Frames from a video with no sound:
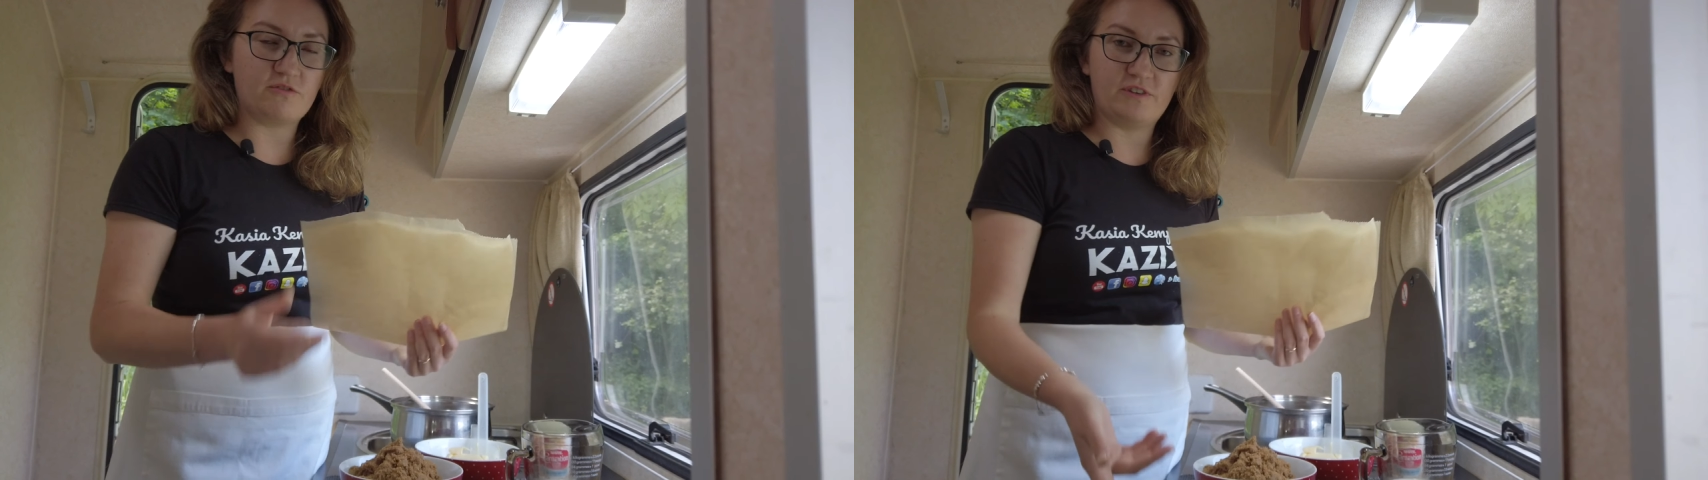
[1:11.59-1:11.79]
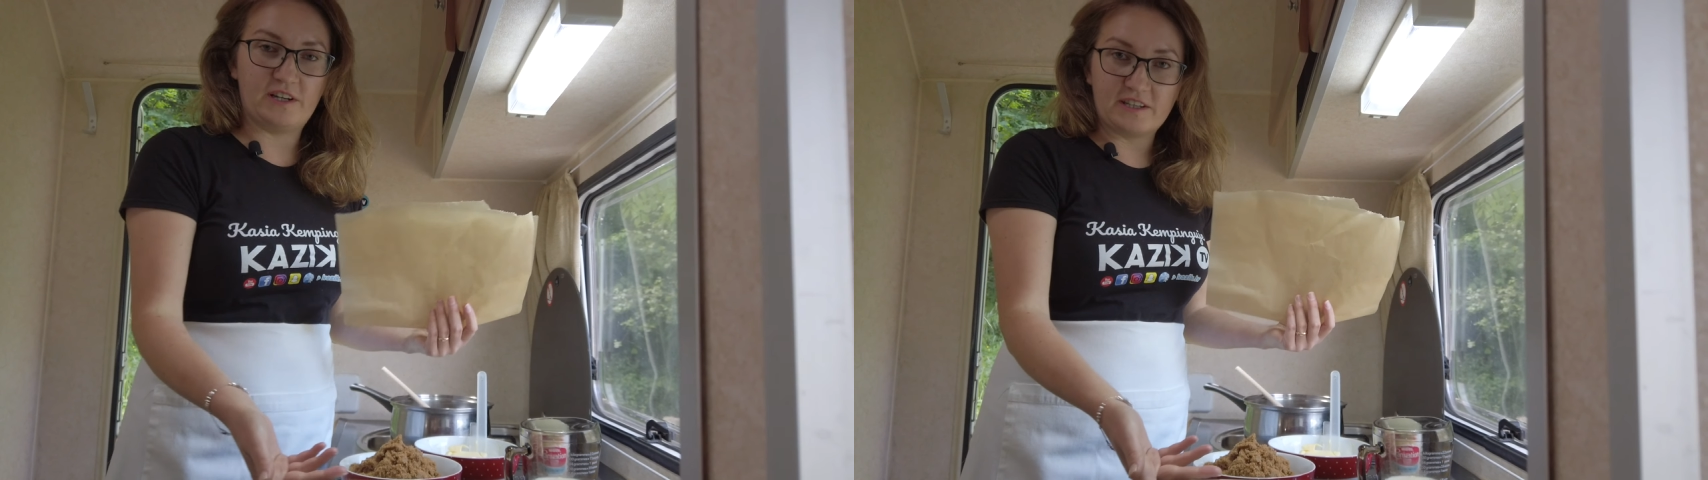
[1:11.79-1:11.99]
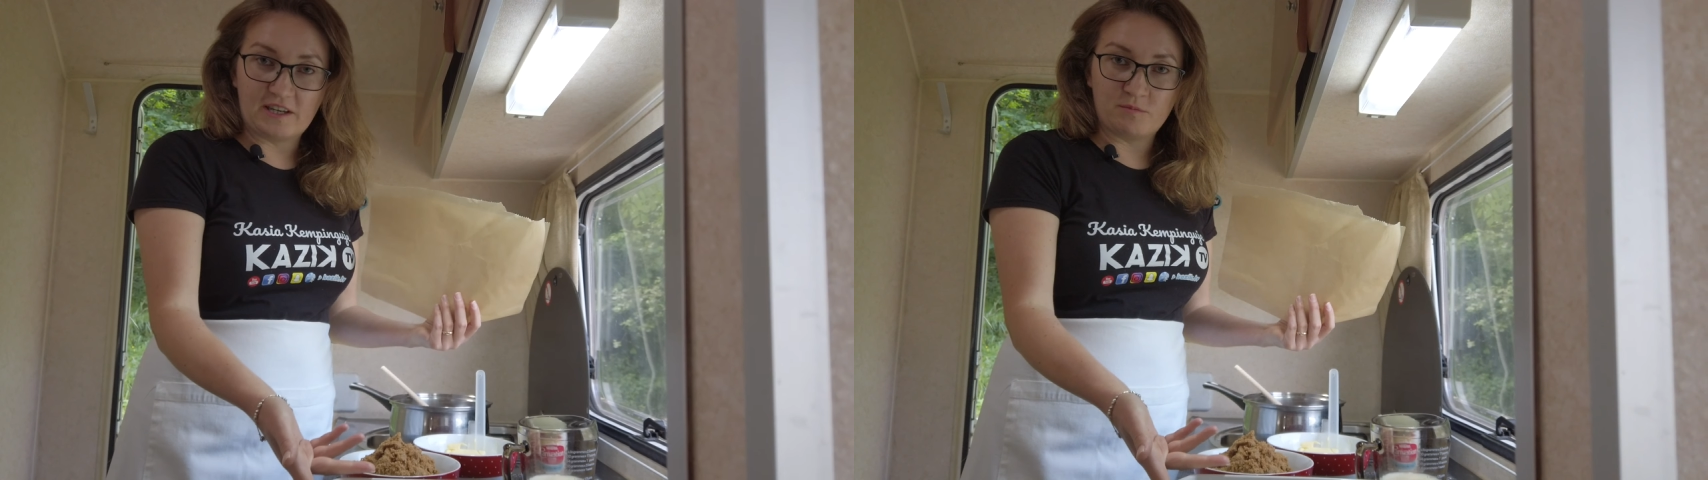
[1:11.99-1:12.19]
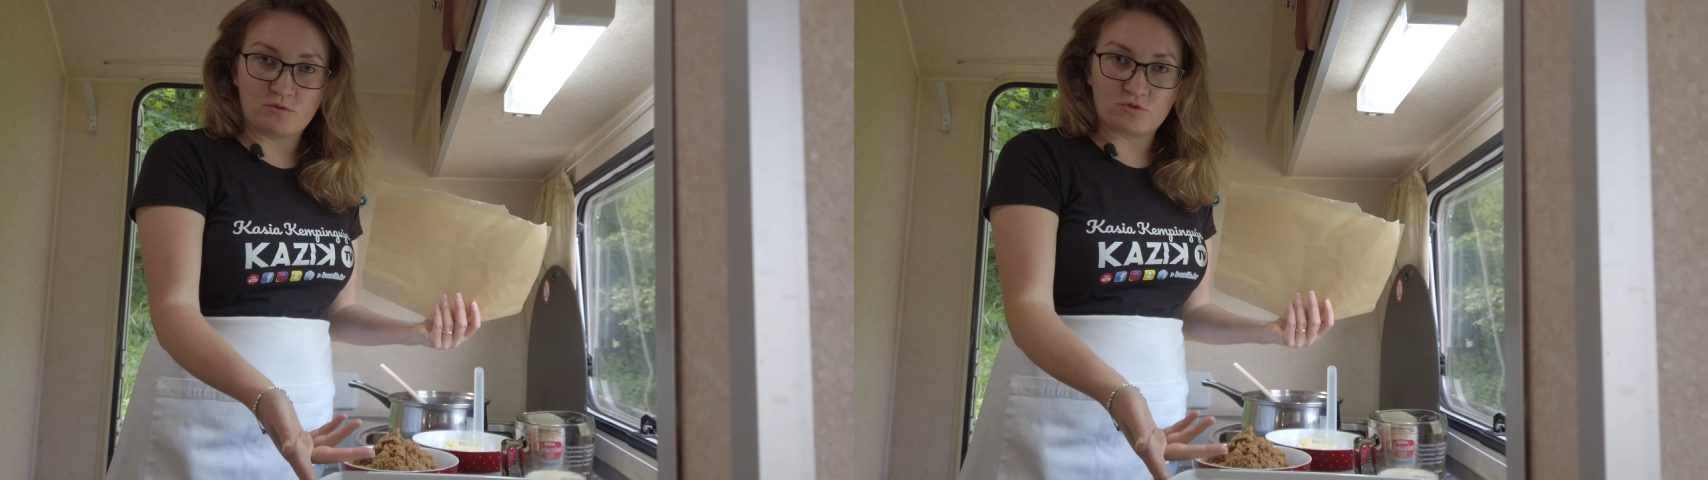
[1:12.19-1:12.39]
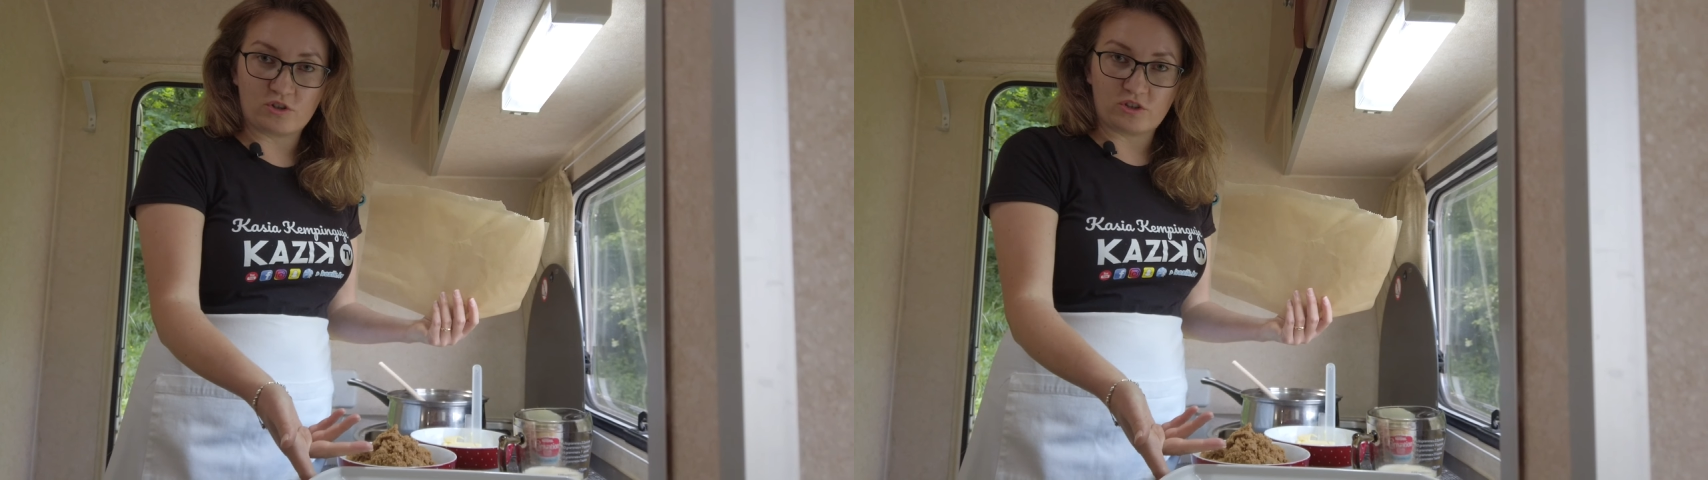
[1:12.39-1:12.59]
wylejemy
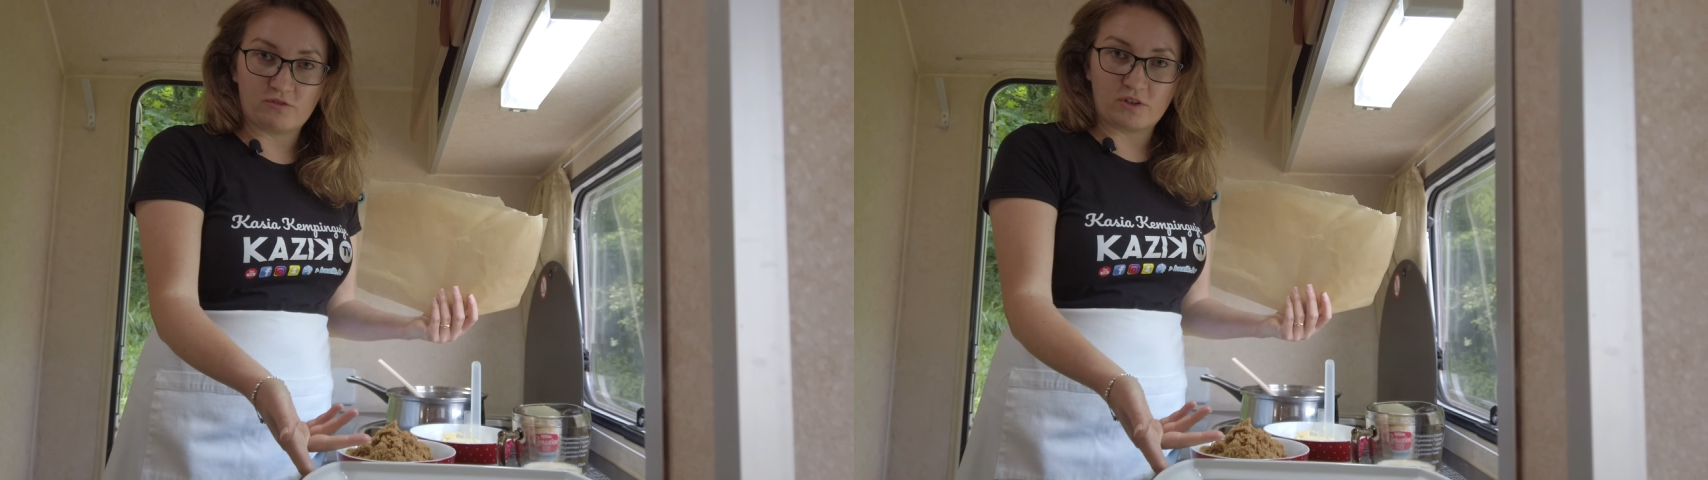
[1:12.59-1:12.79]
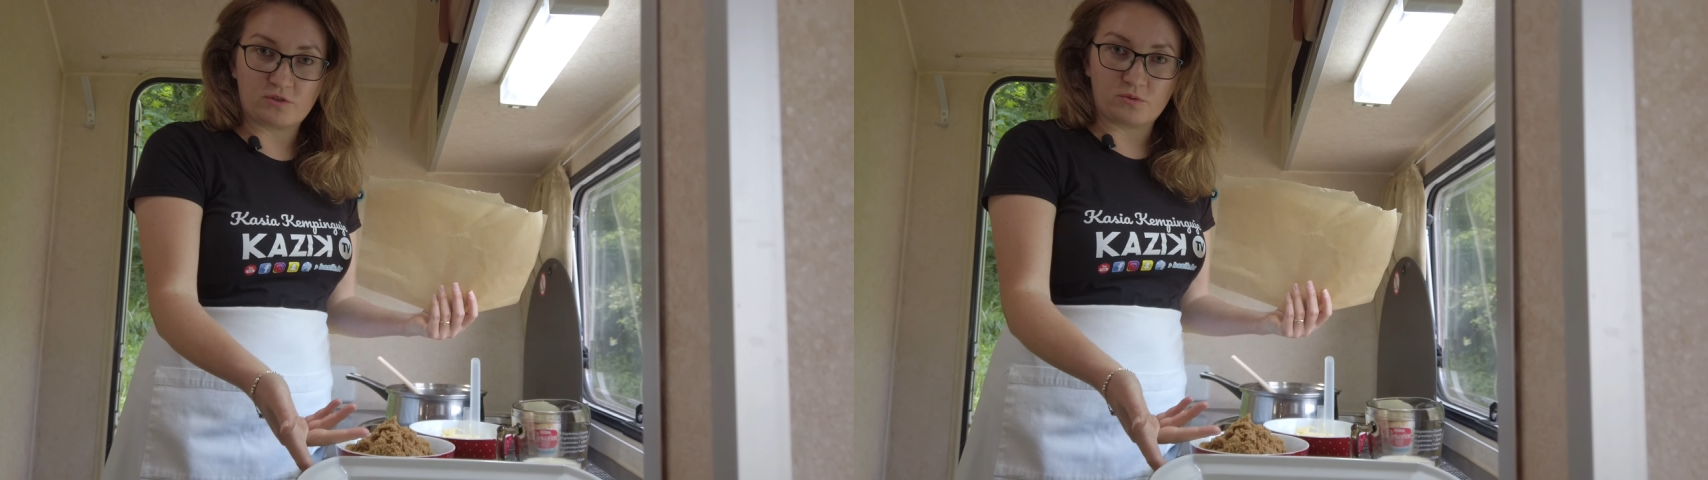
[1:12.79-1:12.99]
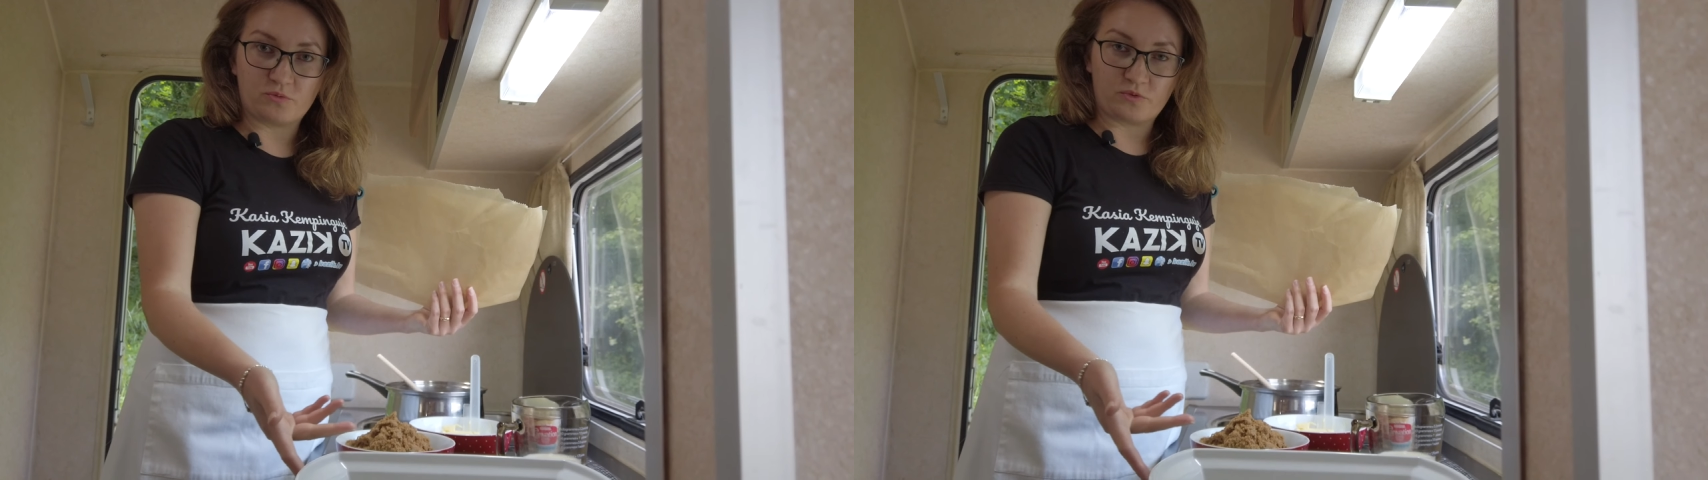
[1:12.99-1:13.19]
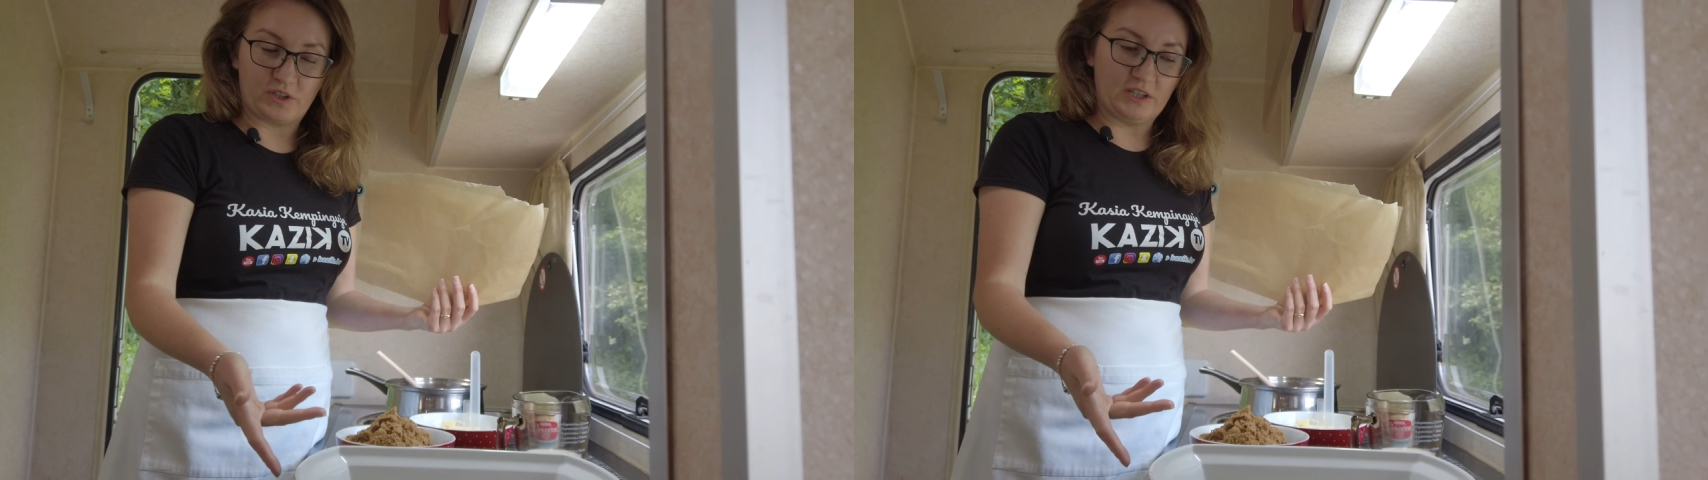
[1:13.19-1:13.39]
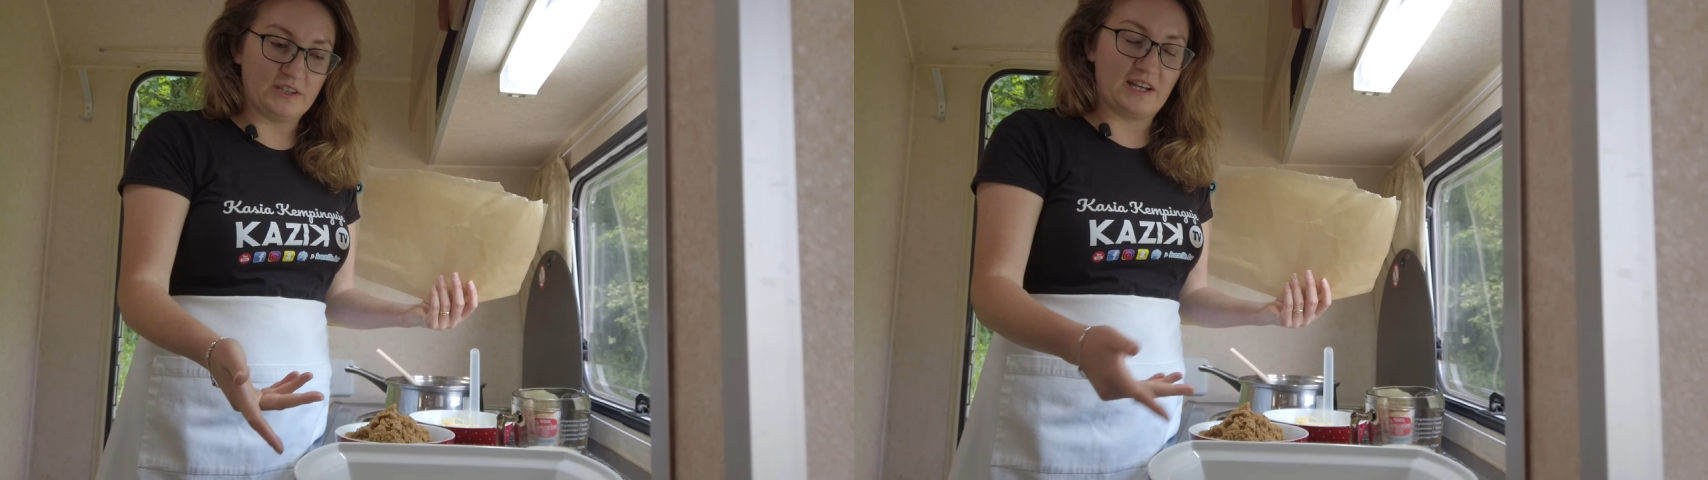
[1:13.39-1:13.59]
już gotowe krówki,